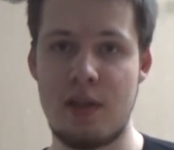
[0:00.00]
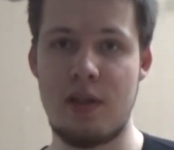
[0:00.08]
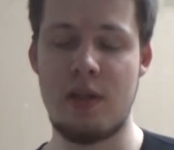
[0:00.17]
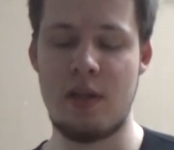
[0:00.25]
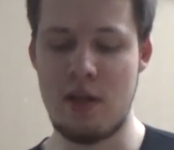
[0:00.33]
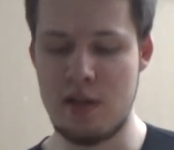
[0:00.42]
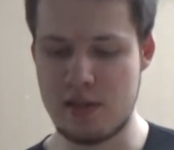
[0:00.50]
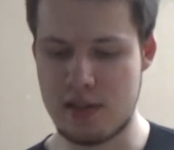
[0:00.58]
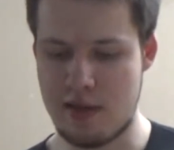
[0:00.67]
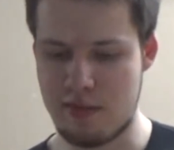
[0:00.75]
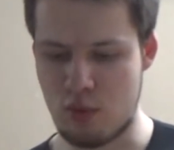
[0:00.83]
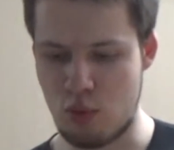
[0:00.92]
и
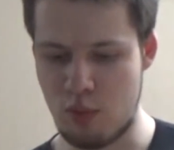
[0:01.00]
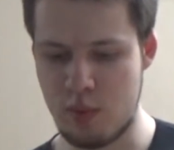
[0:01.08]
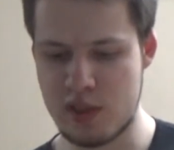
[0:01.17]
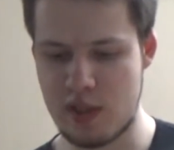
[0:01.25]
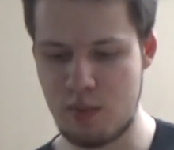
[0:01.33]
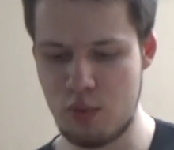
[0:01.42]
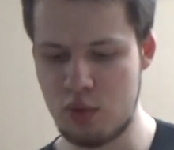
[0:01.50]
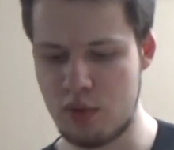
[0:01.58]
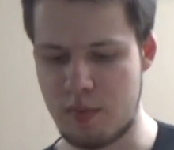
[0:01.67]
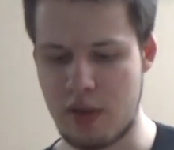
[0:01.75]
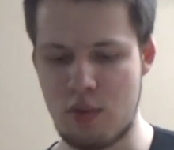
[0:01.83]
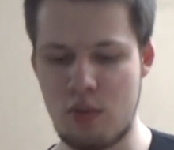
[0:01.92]
ставку обе забьют, и
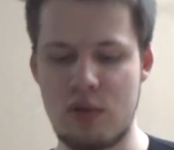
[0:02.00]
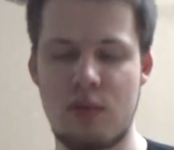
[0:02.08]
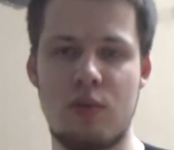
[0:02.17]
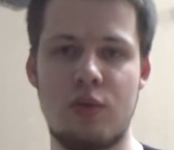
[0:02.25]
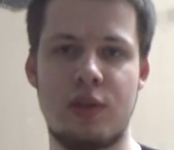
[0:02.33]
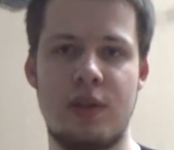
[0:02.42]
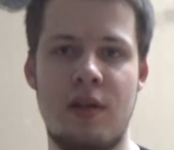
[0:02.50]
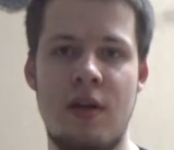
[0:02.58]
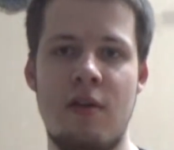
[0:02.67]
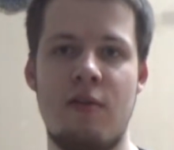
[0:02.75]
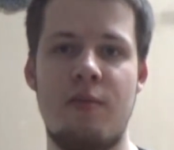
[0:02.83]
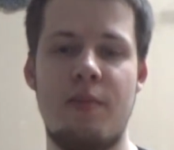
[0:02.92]
проходит тут уже
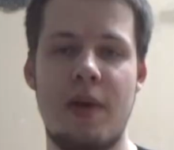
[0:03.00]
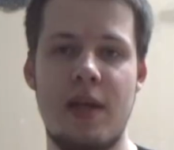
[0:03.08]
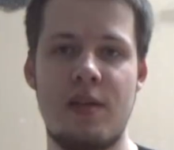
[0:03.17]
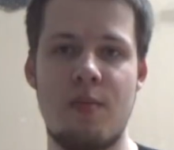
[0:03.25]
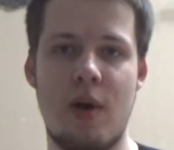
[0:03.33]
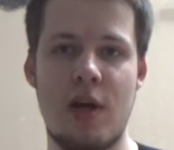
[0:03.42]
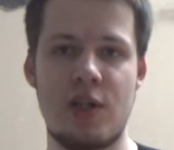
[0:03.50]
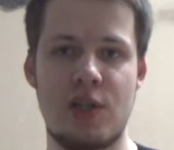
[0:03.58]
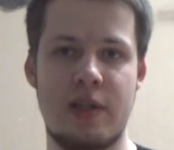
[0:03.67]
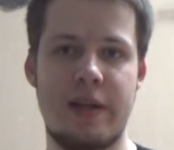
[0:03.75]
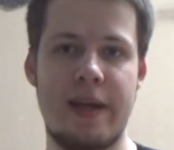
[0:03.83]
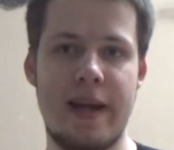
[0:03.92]
в пять
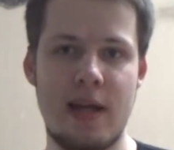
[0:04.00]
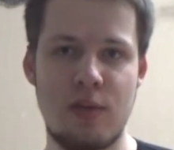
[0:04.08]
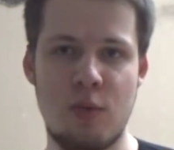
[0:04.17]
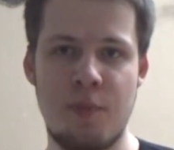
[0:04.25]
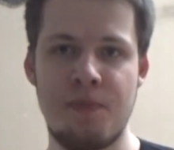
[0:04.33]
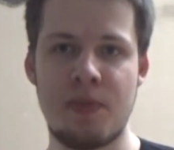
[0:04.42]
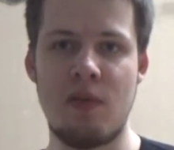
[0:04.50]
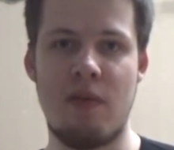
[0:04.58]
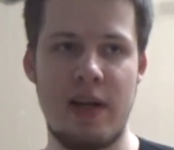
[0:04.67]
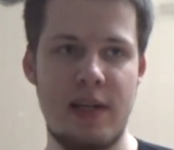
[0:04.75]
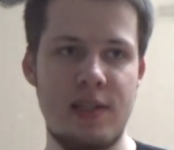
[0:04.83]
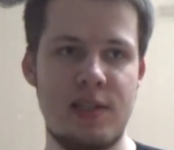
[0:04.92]
матчах к ряду
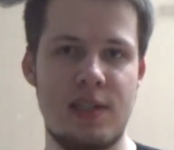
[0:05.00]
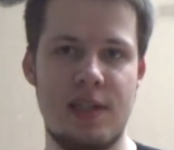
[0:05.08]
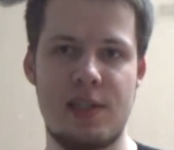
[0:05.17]
Валенсии,